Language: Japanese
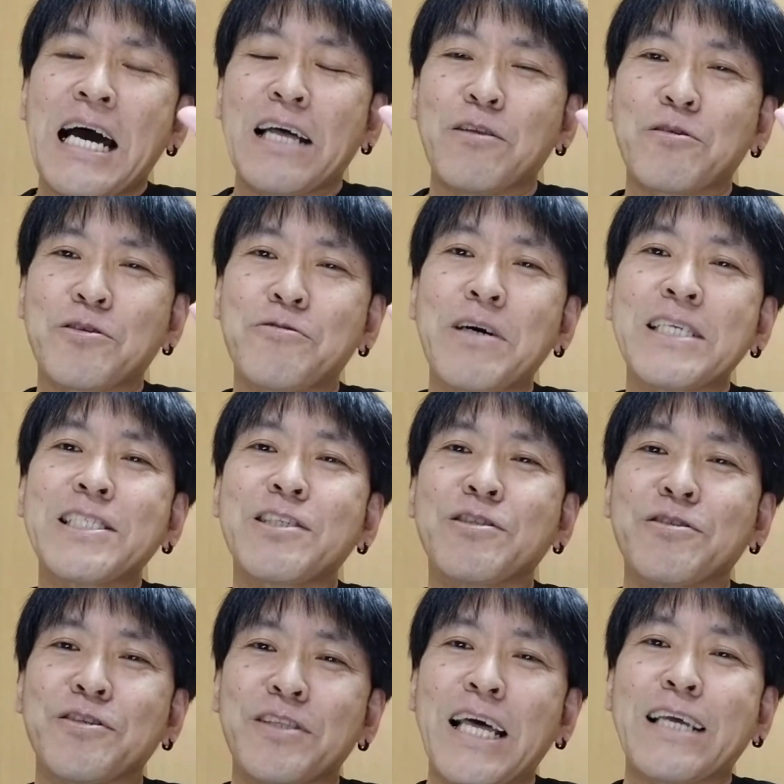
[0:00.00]
あの詳し
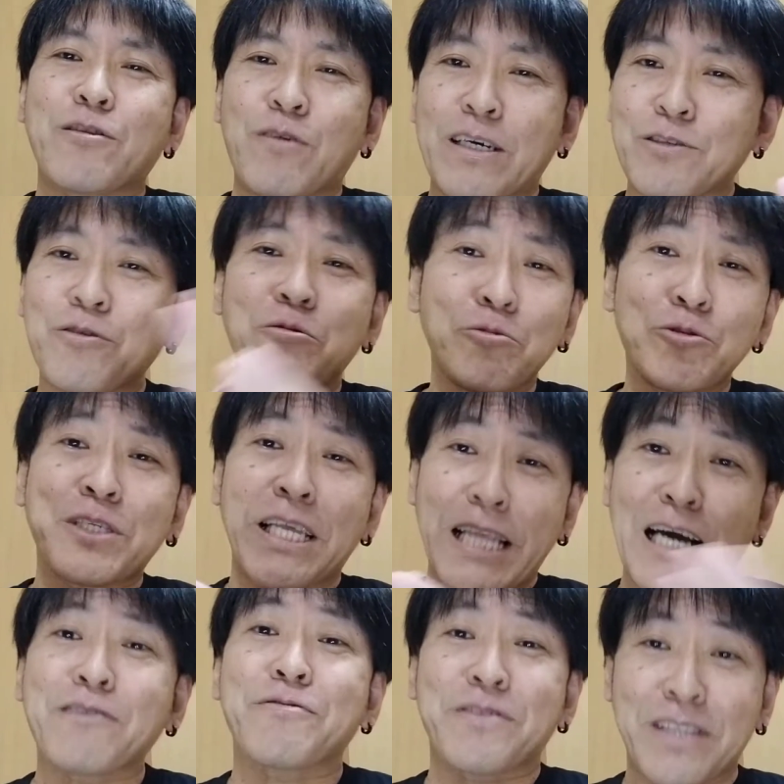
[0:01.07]
くないとかそういうことじゃ
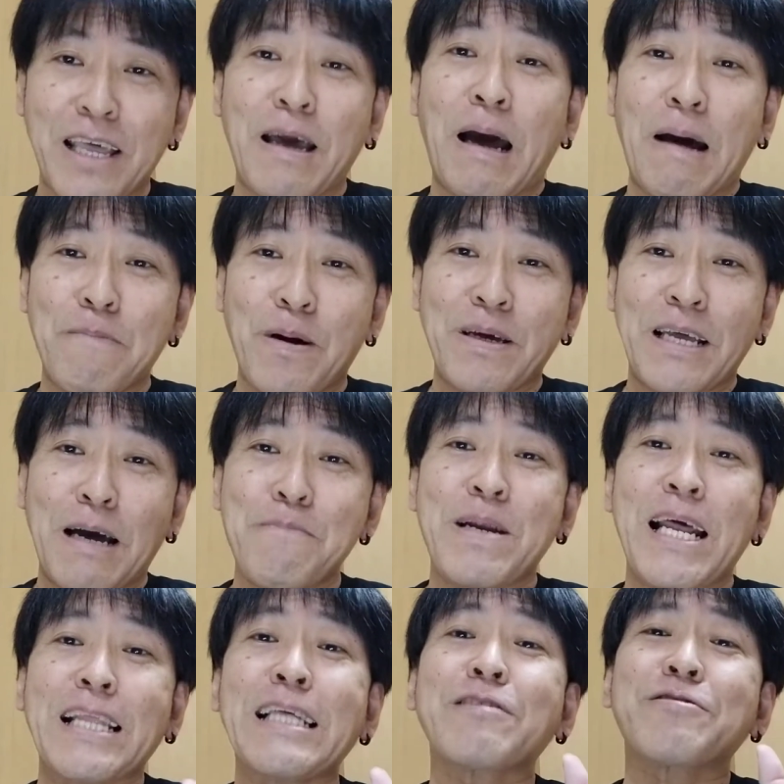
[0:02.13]
なくてあんまあん
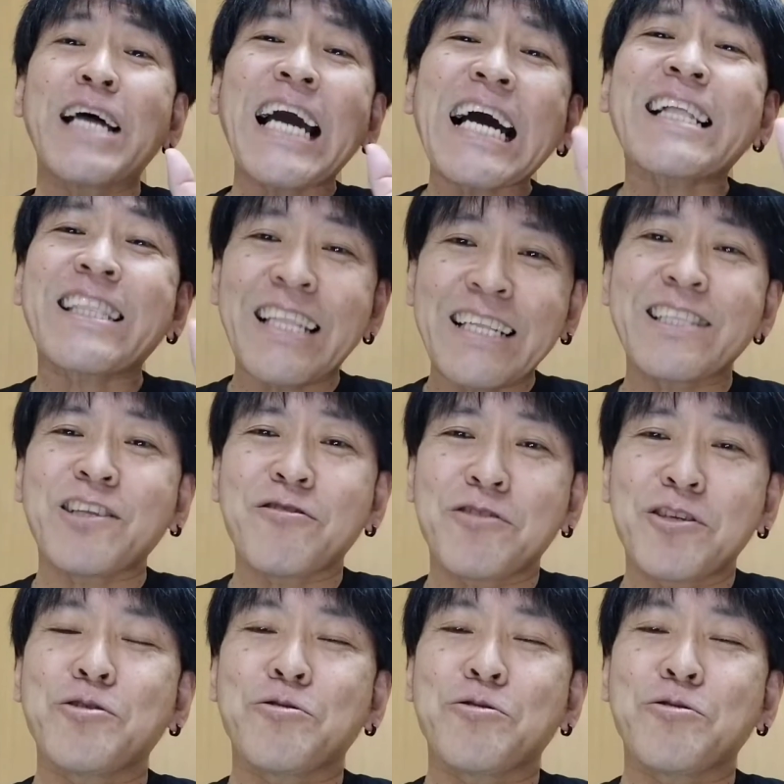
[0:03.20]
まりやりたくなかったって